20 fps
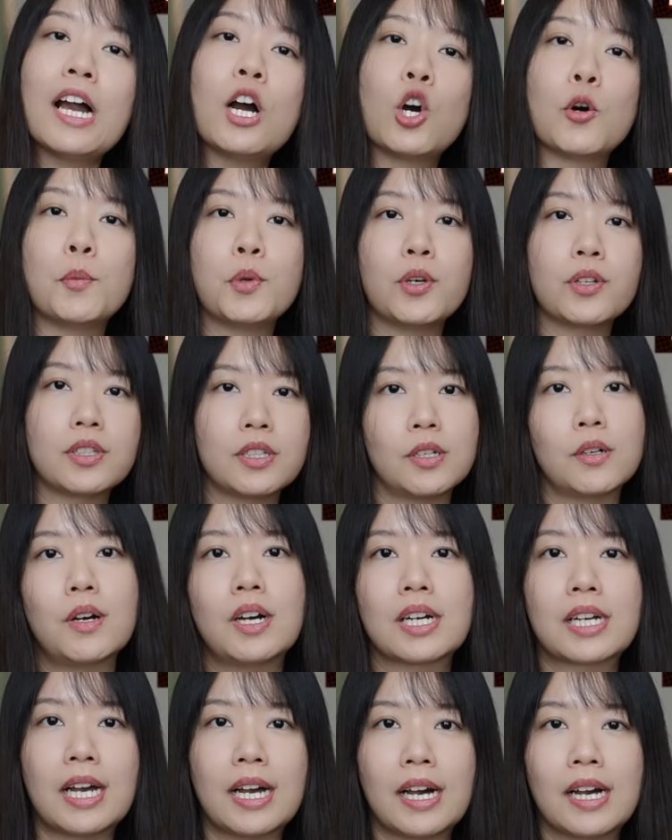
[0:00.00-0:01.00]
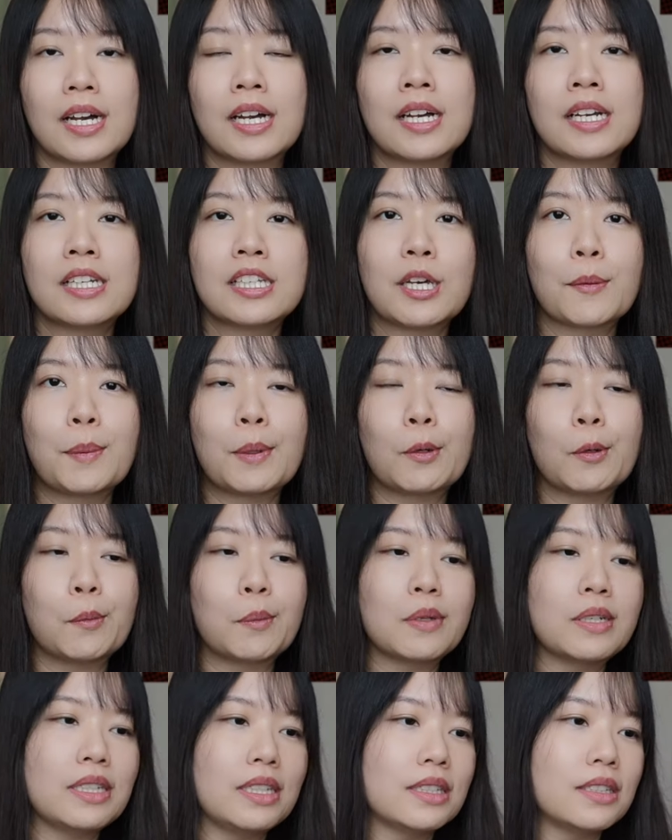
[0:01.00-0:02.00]
好我们有电话卡，要不然我
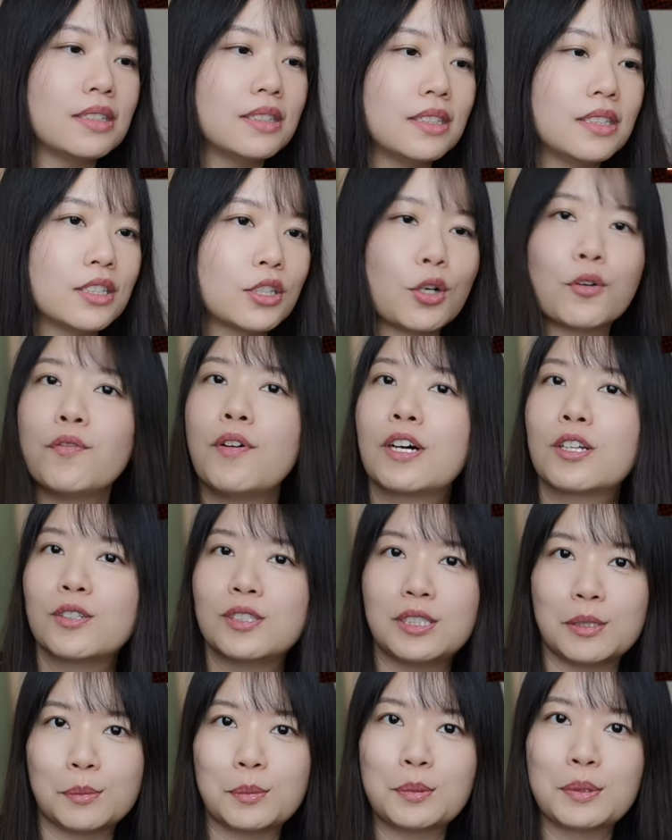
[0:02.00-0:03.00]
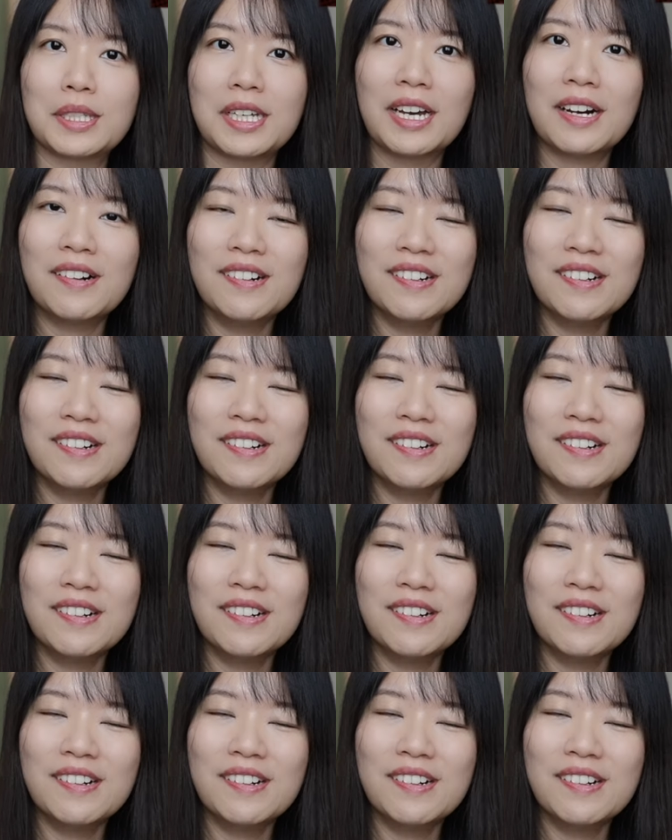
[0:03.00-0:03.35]
们连头发都剪不了。